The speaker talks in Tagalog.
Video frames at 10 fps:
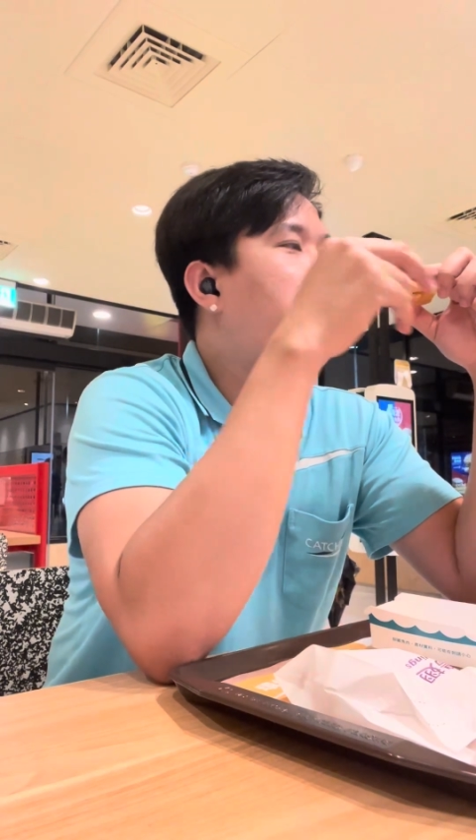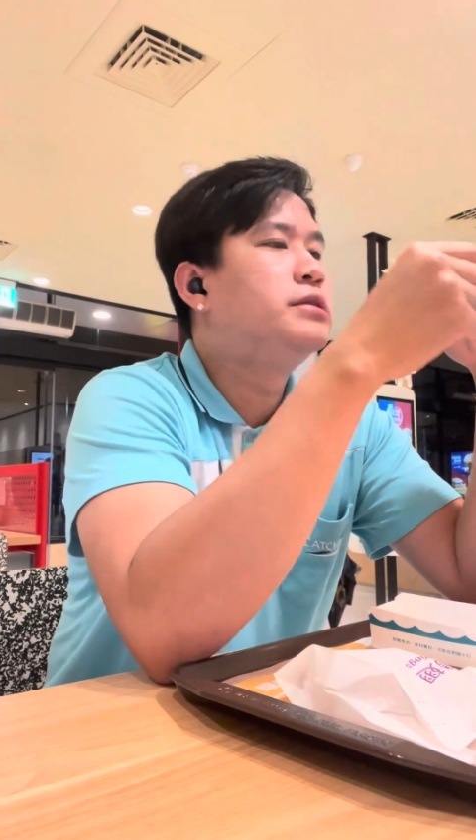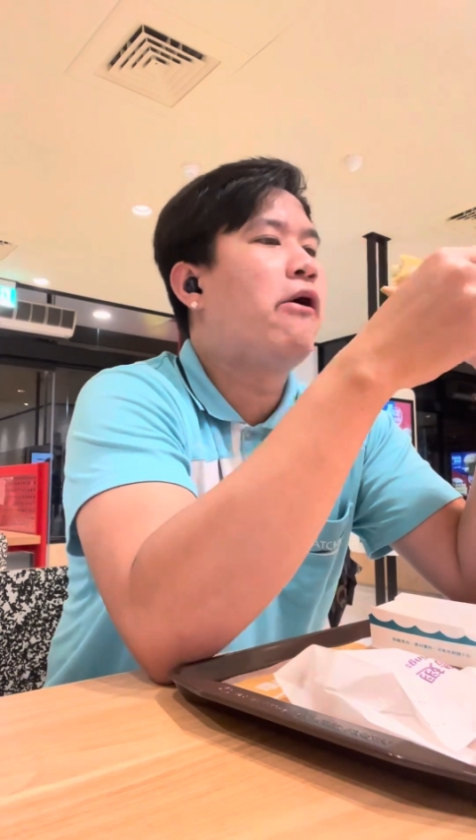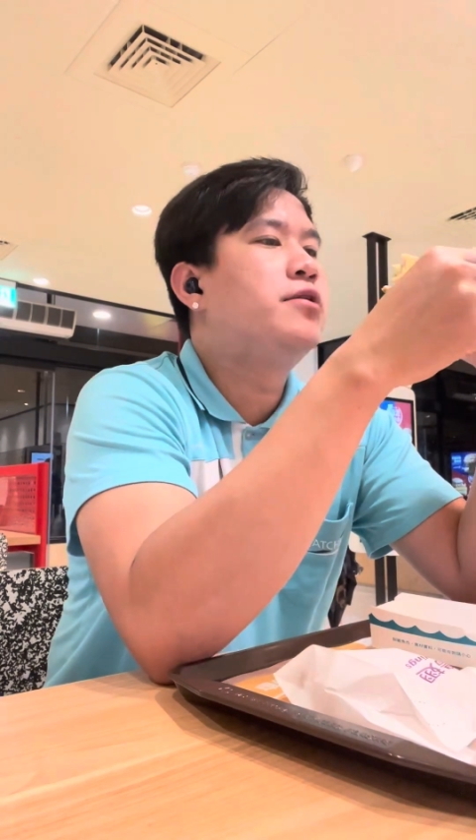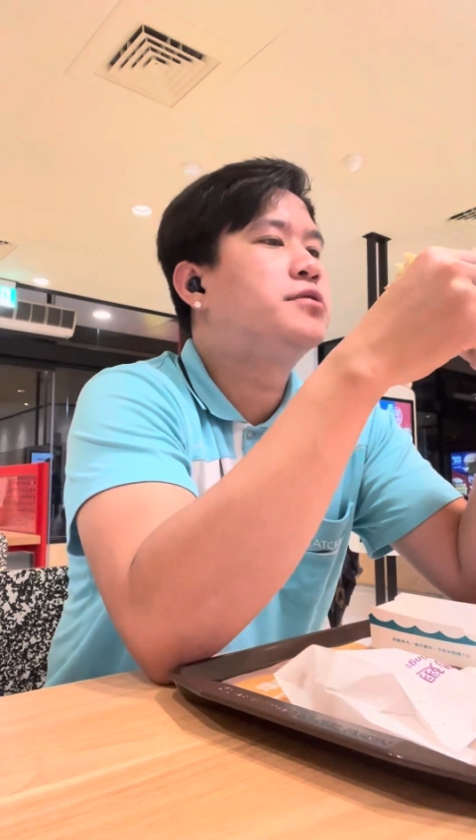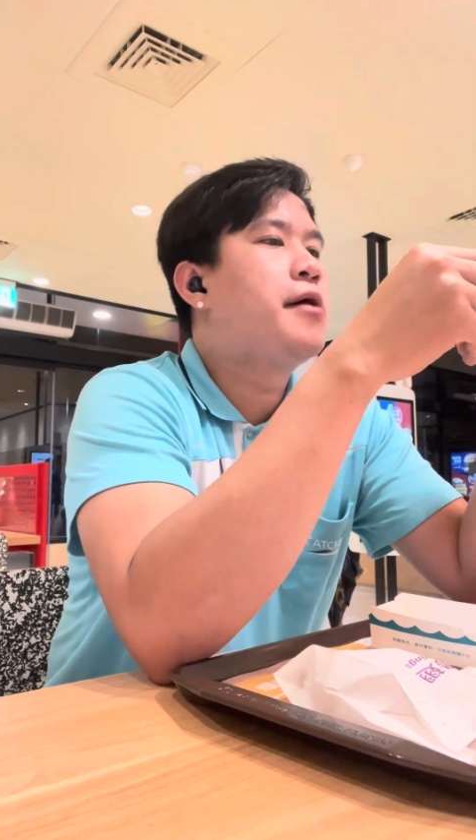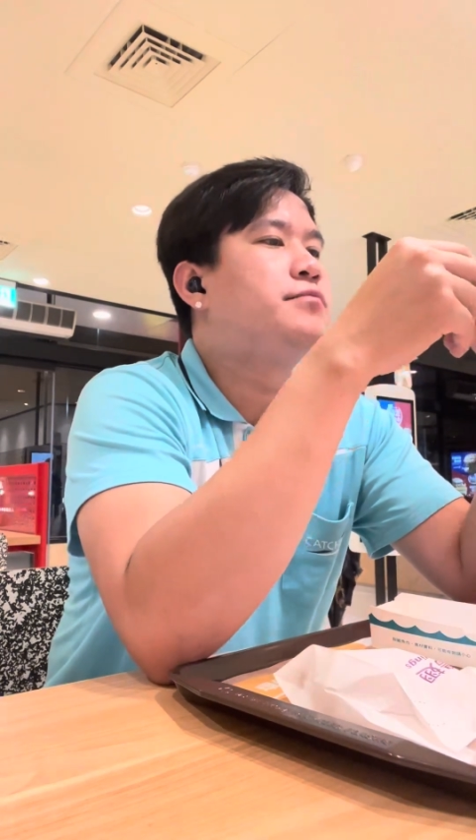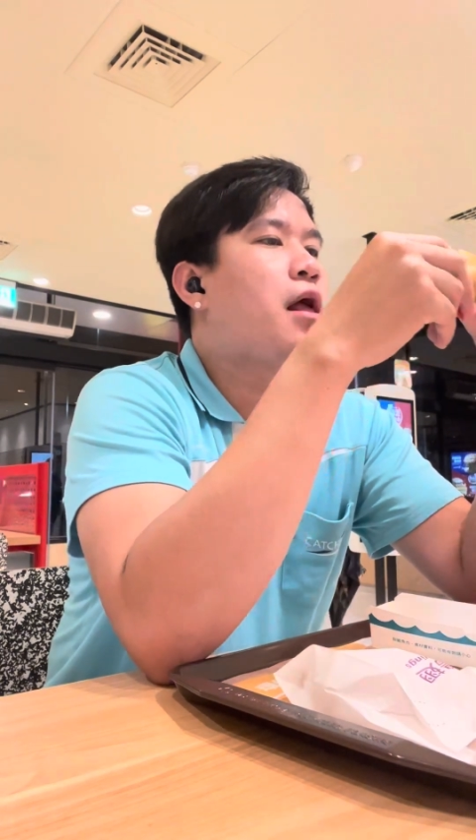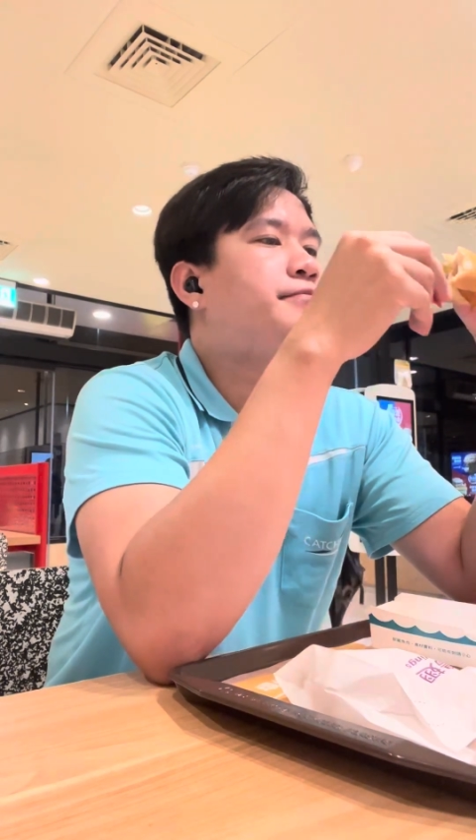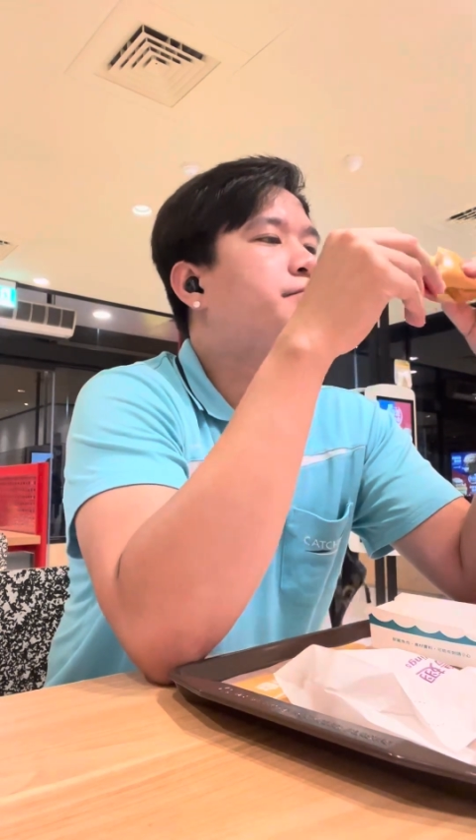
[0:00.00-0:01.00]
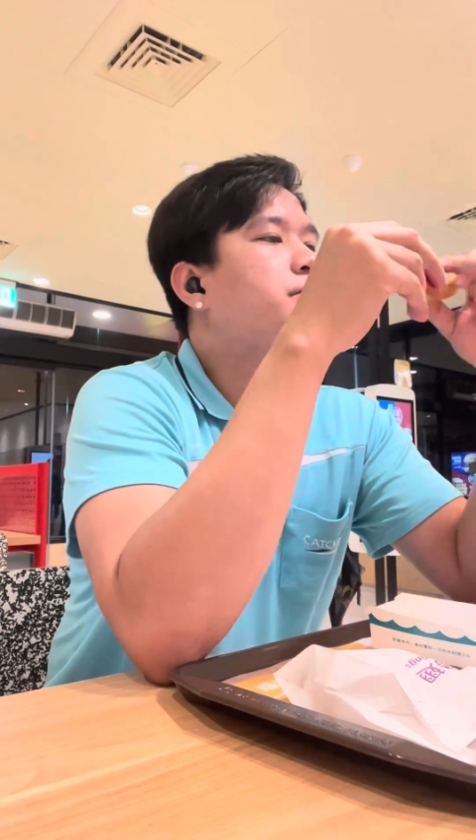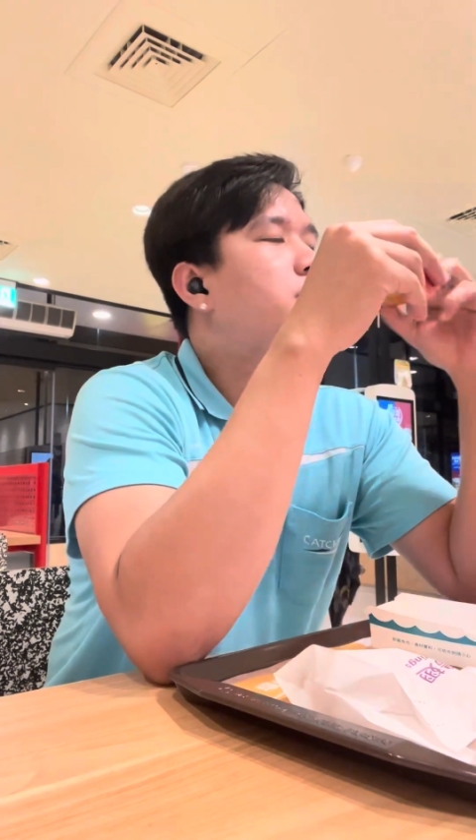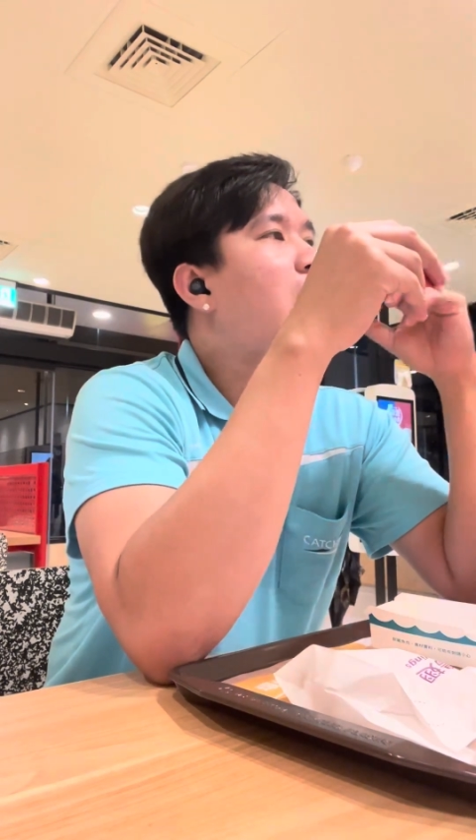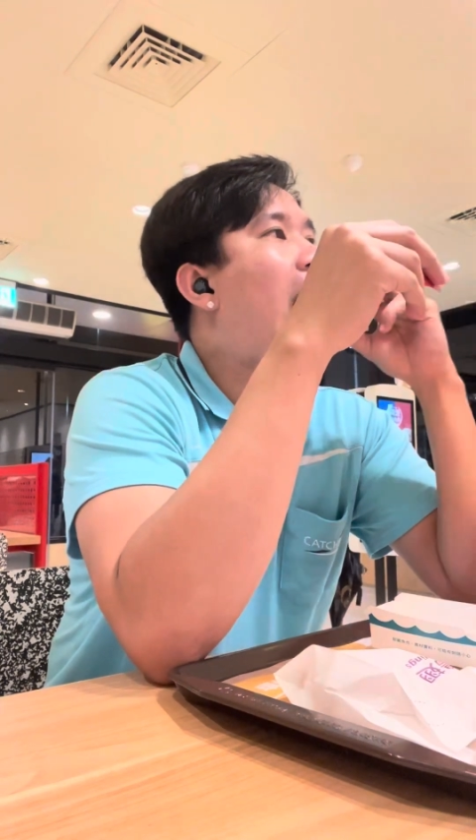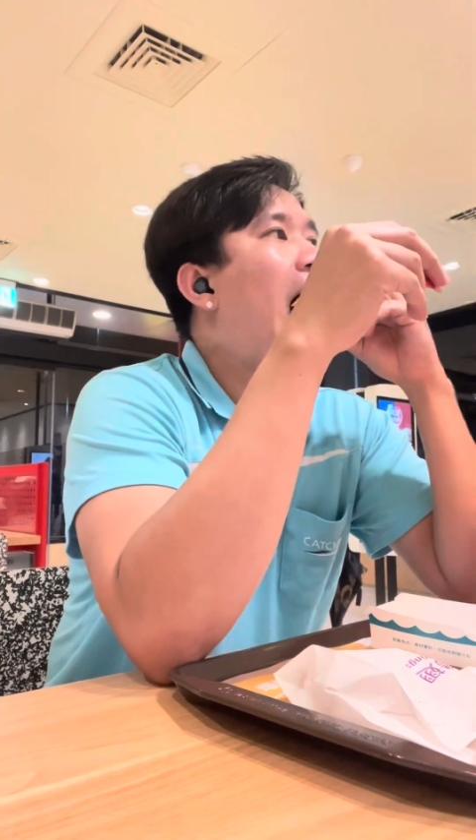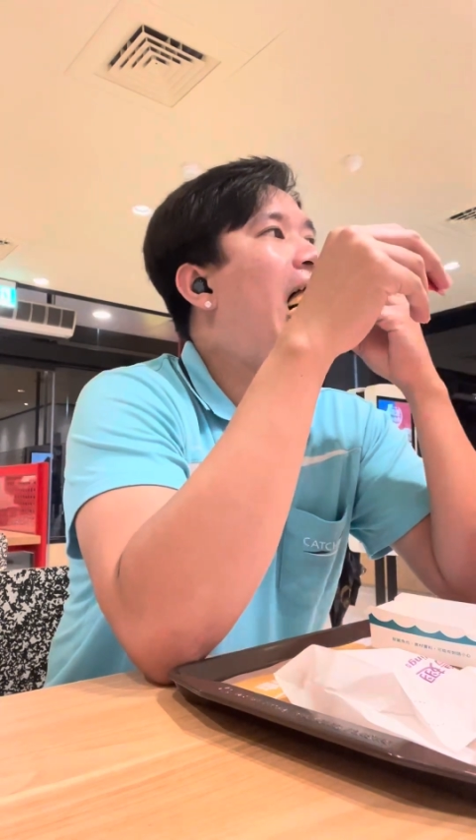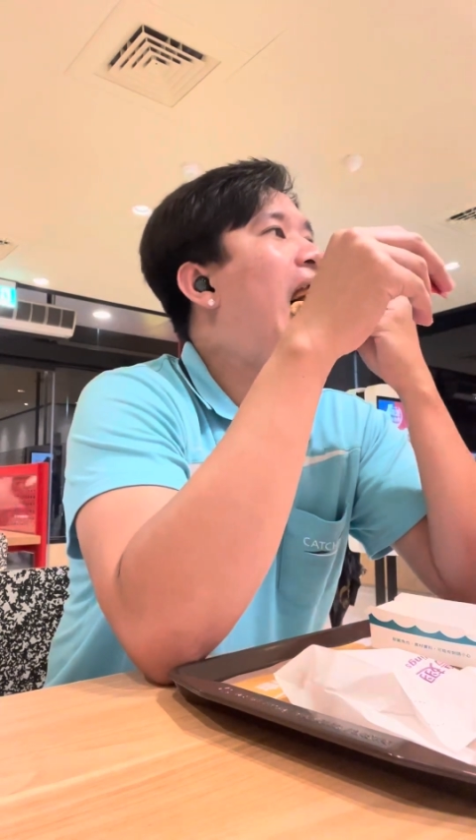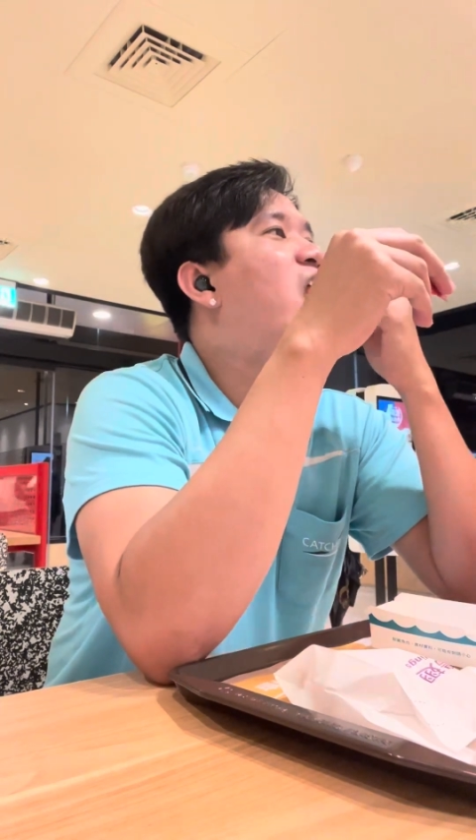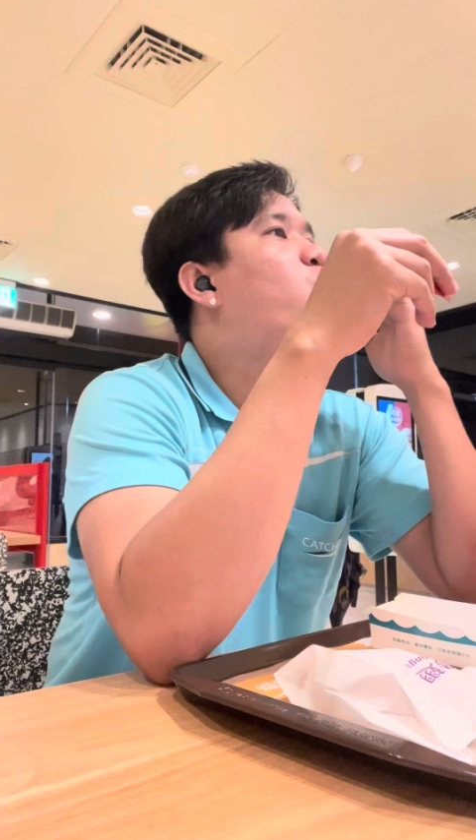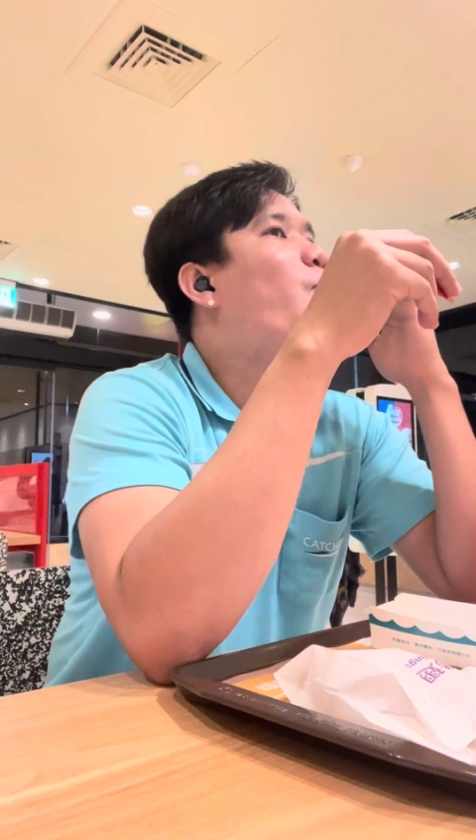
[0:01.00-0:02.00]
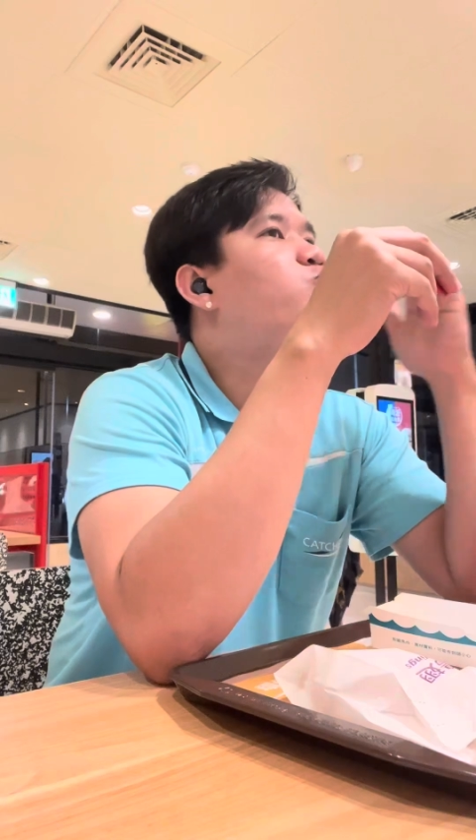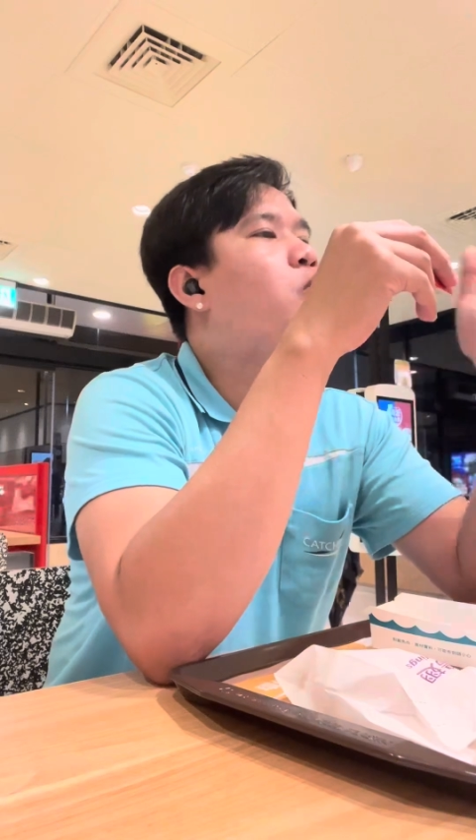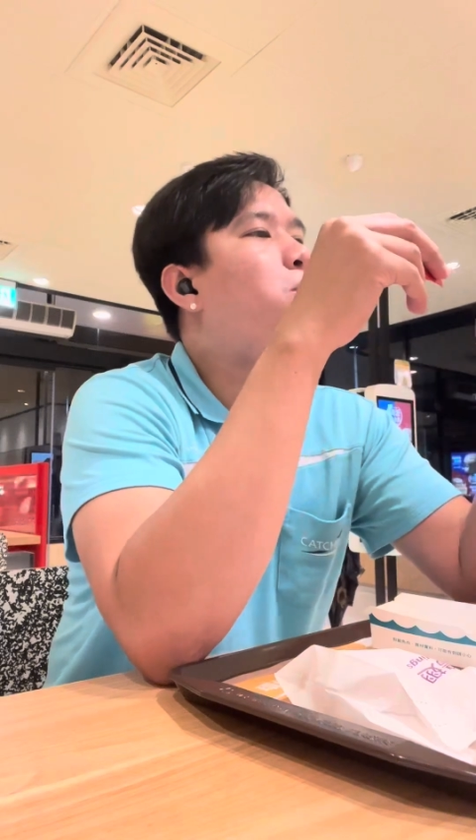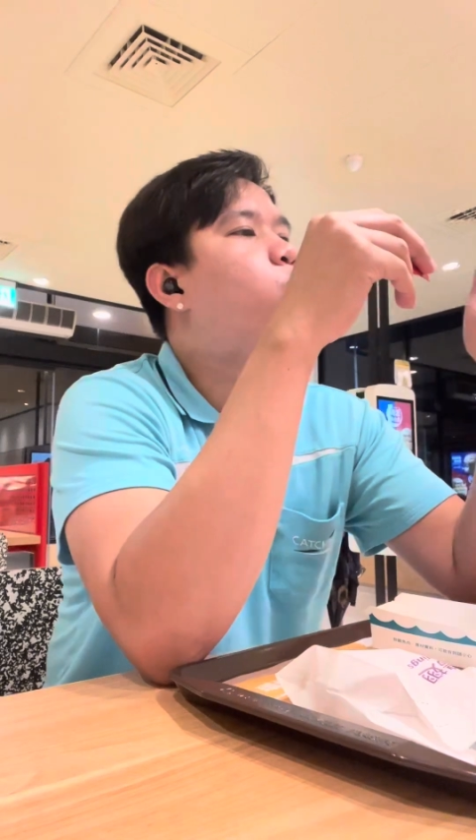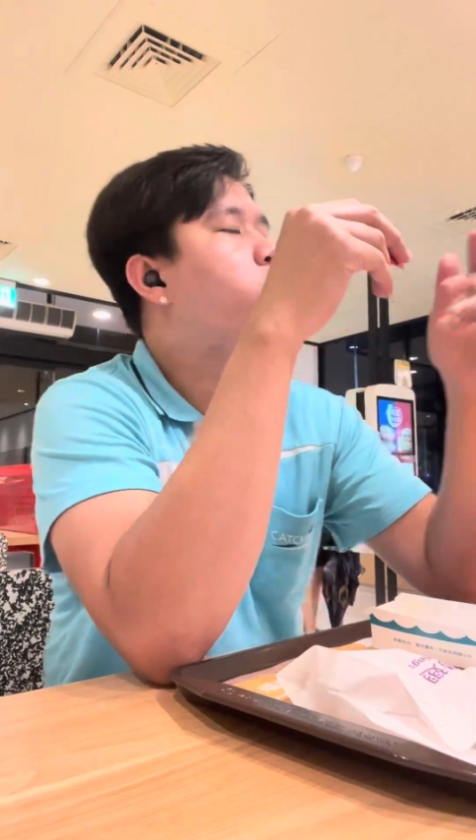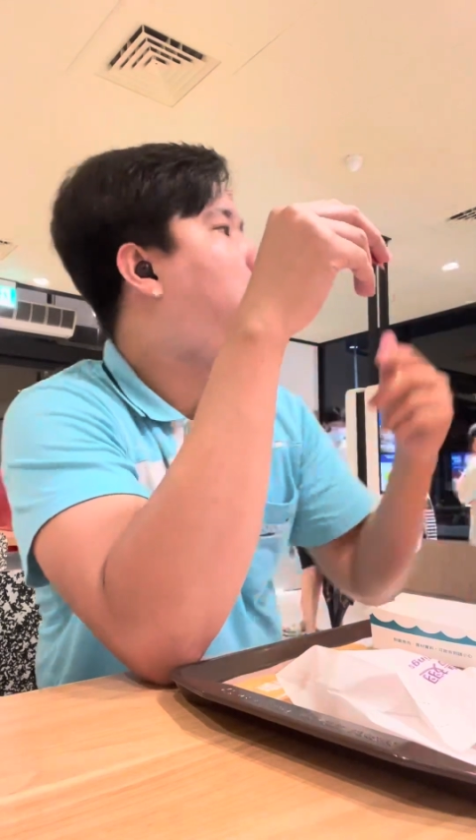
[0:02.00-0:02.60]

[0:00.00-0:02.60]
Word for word: So, nag-start sa 4.30